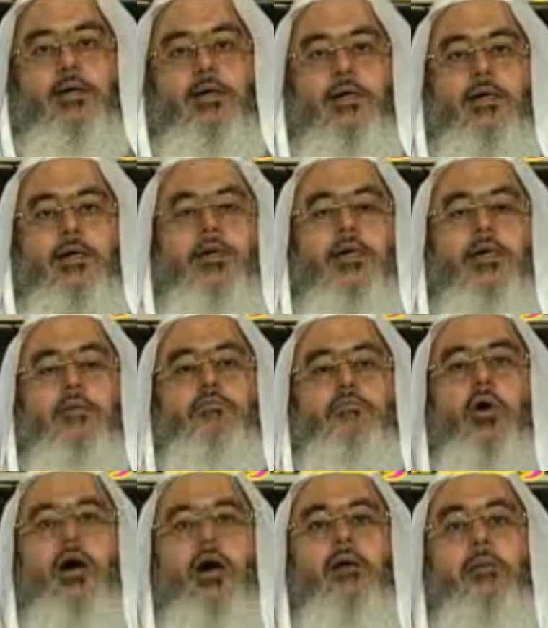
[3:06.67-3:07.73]
آه،
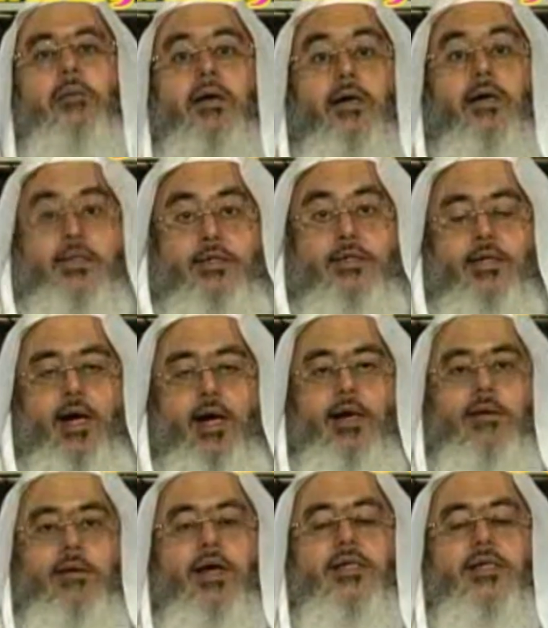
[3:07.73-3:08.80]
مؤامرات
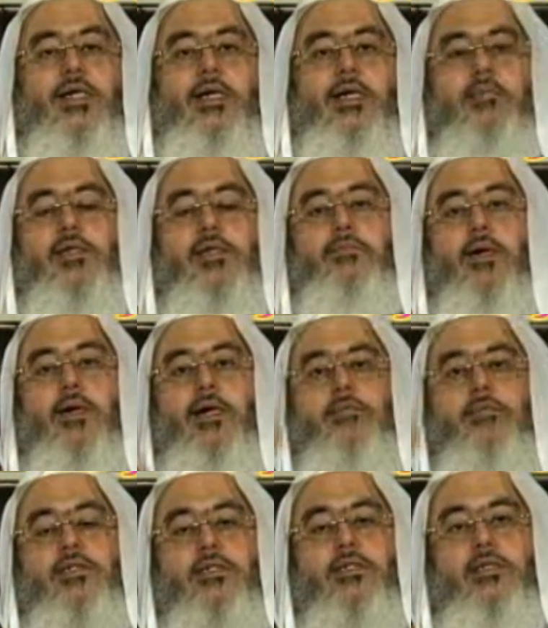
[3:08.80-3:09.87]
يعني لا سلمت
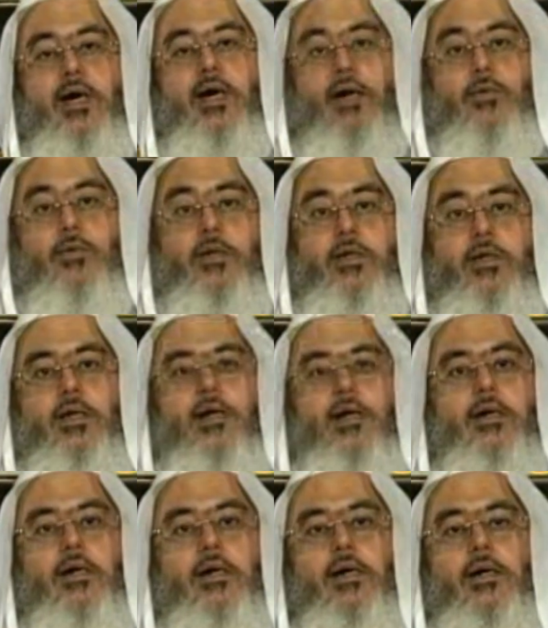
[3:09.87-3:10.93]
برامج
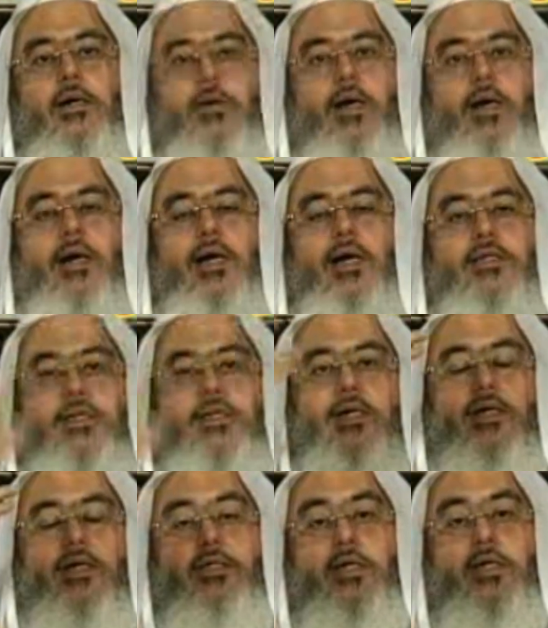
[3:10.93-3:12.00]
الدعوية ولا
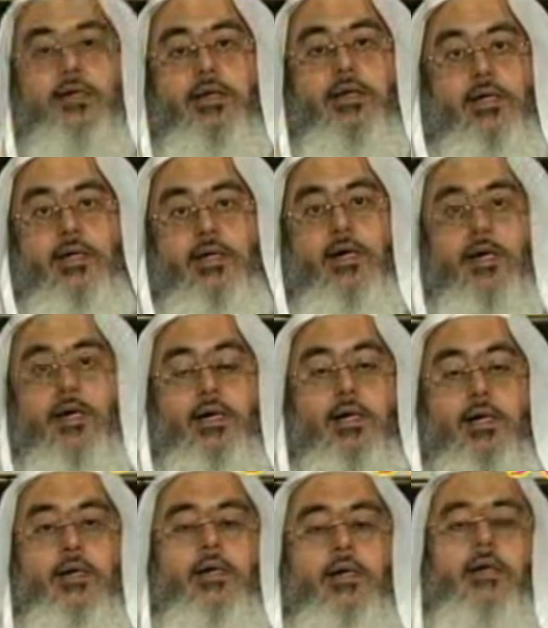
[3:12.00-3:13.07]
الأسئلة
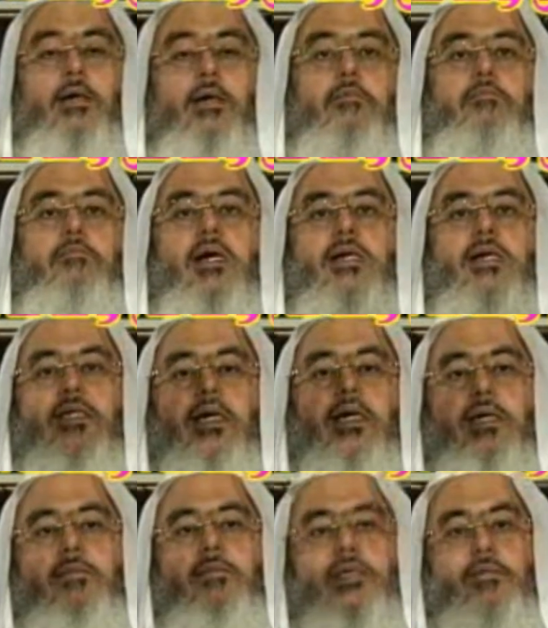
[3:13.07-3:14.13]
الشرعية ما
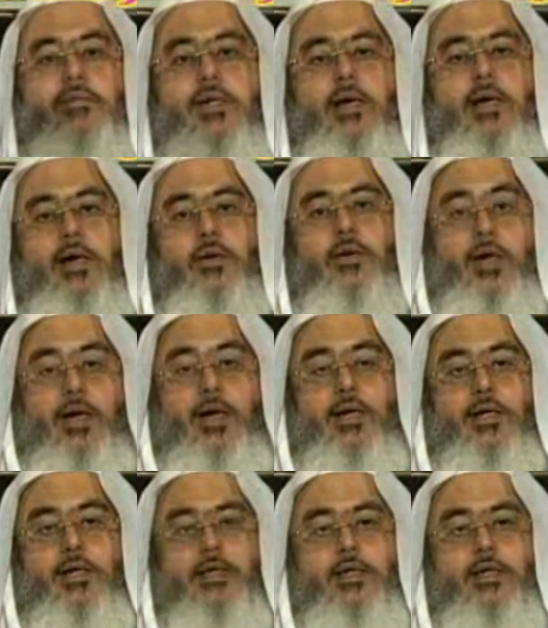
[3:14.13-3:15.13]
سلمت من هؤلاء